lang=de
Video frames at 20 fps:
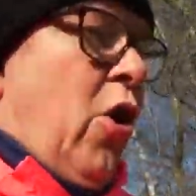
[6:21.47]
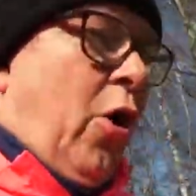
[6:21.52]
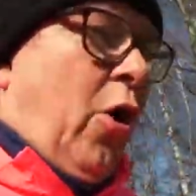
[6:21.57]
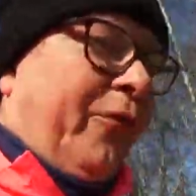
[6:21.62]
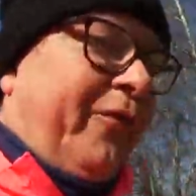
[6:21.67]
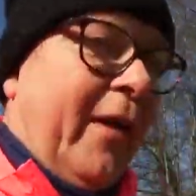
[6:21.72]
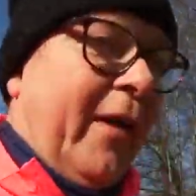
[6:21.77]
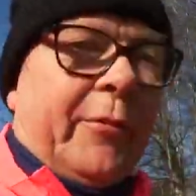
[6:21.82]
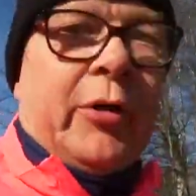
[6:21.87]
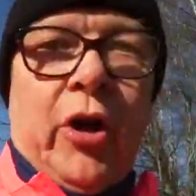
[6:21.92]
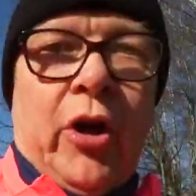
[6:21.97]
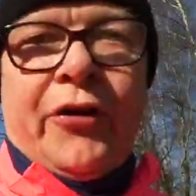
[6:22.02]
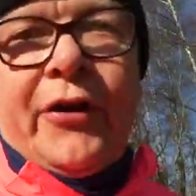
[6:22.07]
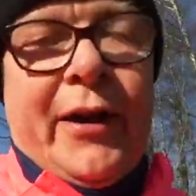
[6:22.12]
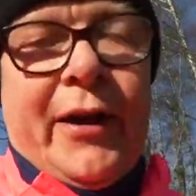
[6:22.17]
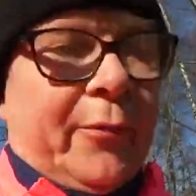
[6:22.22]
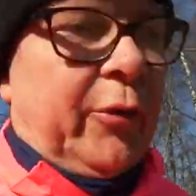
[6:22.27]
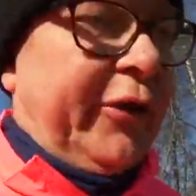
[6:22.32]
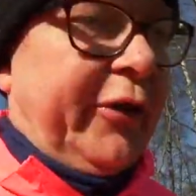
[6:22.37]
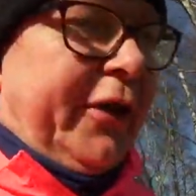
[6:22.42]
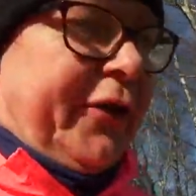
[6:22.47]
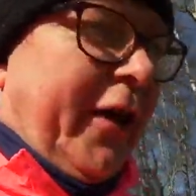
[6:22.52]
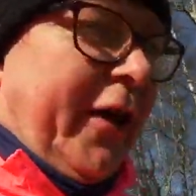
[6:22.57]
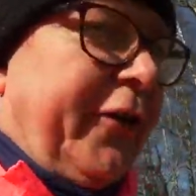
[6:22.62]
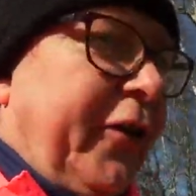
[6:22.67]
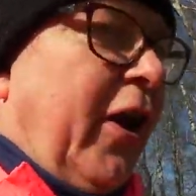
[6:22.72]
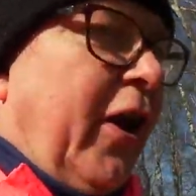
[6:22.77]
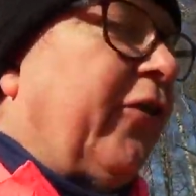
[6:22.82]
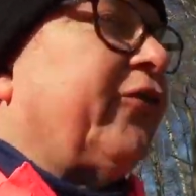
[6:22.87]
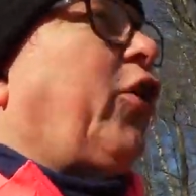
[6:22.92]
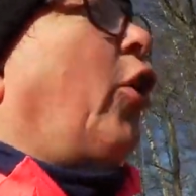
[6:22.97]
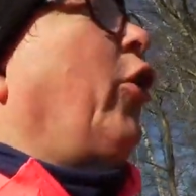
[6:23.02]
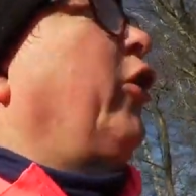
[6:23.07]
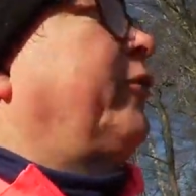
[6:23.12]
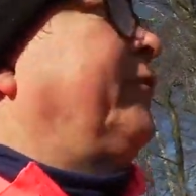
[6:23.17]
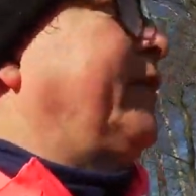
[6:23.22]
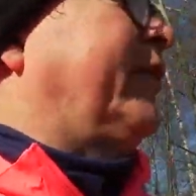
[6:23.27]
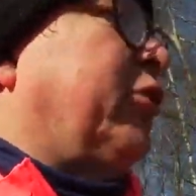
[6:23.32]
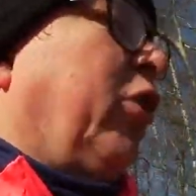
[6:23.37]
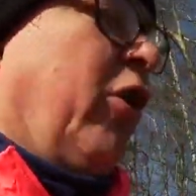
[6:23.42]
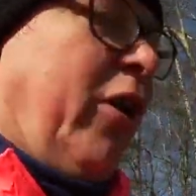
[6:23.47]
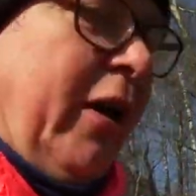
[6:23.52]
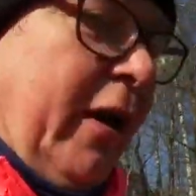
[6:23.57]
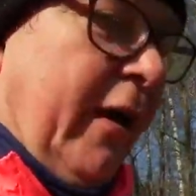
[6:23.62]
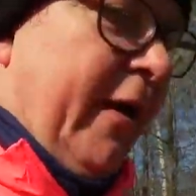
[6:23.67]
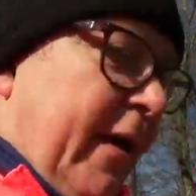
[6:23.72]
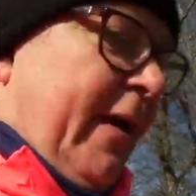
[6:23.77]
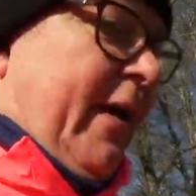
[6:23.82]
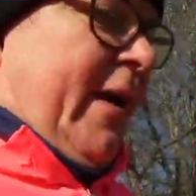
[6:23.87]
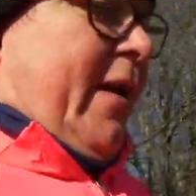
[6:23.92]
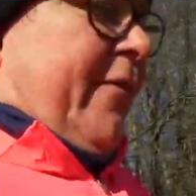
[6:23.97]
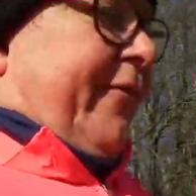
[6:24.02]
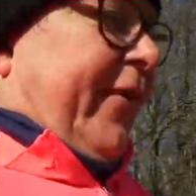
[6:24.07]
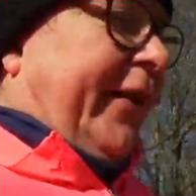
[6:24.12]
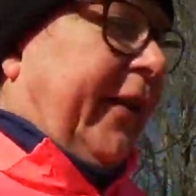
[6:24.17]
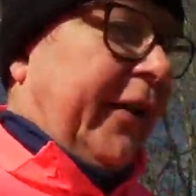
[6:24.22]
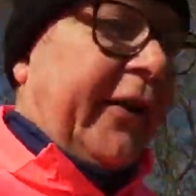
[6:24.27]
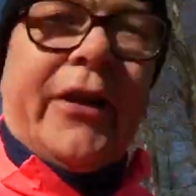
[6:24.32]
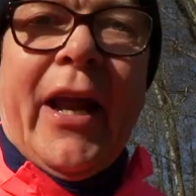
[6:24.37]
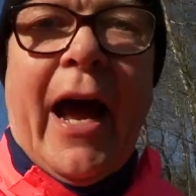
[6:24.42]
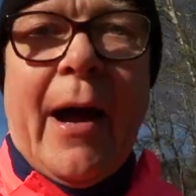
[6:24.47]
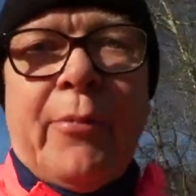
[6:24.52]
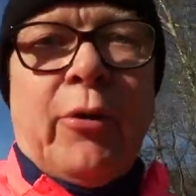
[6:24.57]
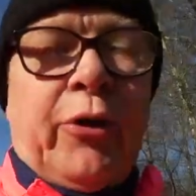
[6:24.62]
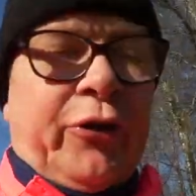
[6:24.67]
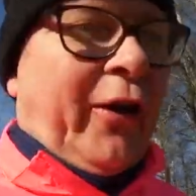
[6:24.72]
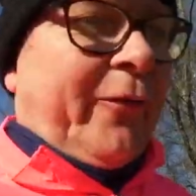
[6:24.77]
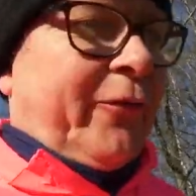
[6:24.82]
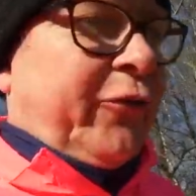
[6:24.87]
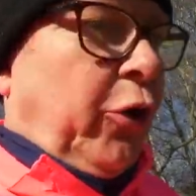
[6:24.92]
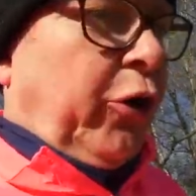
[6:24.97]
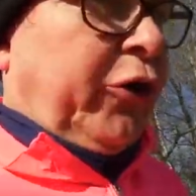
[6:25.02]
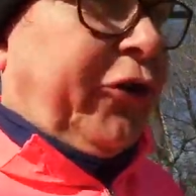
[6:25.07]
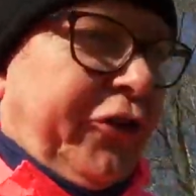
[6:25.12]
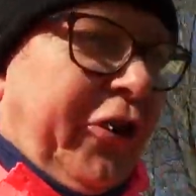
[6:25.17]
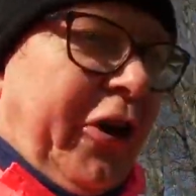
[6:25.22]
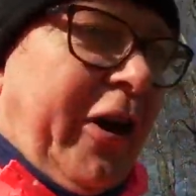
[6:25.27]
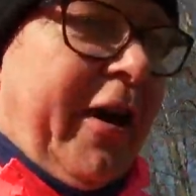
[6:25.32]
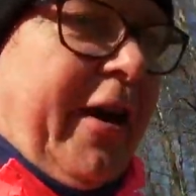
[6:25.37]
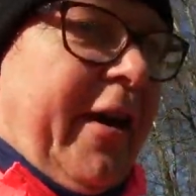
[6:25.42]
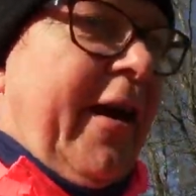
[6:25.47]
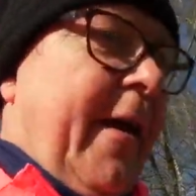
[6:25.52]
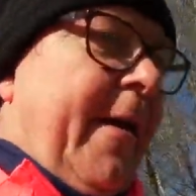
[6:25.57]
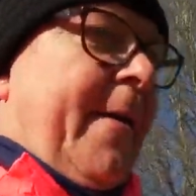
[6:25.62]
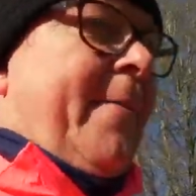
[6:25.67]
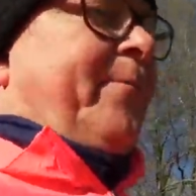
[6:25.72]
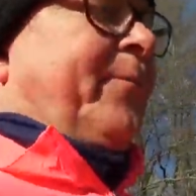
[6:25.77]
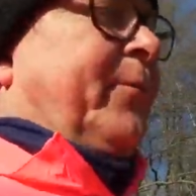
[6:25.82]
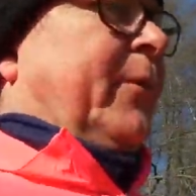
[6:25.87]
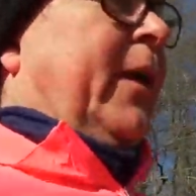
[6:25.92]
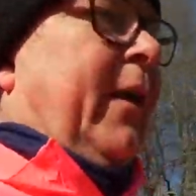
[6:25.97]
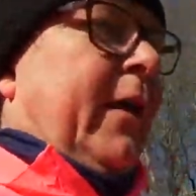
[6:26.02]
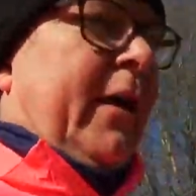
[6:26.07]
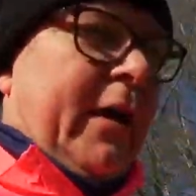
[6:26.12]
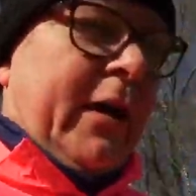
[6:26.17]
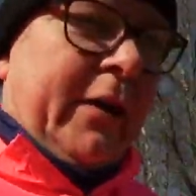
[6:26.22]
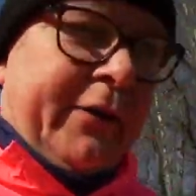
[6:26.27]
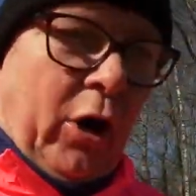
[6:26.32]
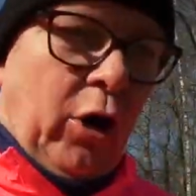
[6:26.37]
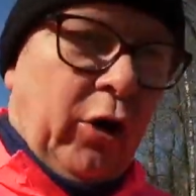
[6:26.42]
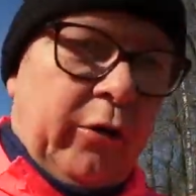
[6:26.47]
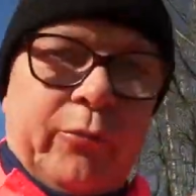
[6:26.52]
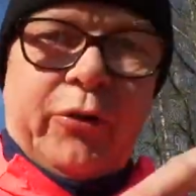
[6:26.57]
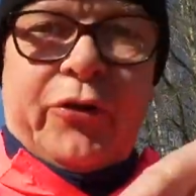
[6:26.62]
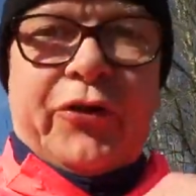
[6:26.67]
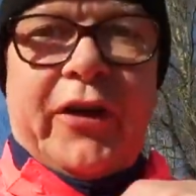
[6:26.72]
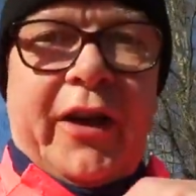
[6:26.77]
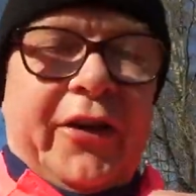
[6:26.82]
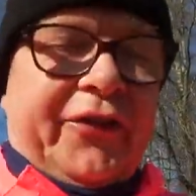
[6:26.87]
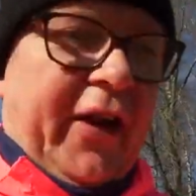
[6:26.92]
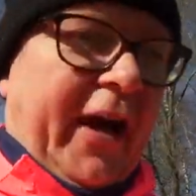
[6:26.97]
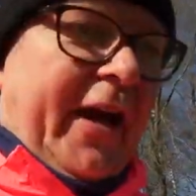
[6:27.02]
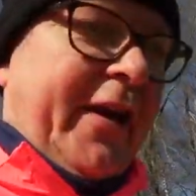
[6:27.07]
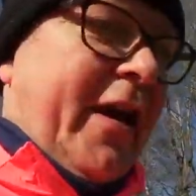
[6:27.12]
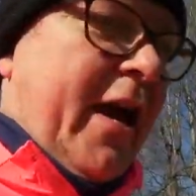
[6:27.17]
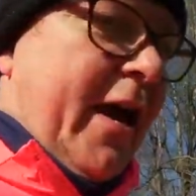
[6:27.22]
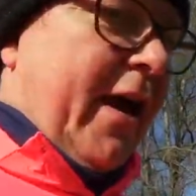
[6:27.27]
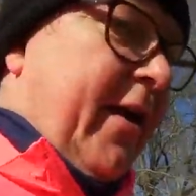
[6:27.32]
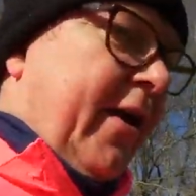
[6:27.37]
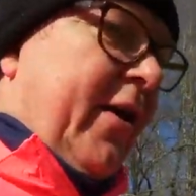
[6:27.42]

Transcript: Und wer mich noch nicht abonniert hat, freue ich mich doch, wenn ihr den Abo-Knopf drückt. Da unten müsste der sein.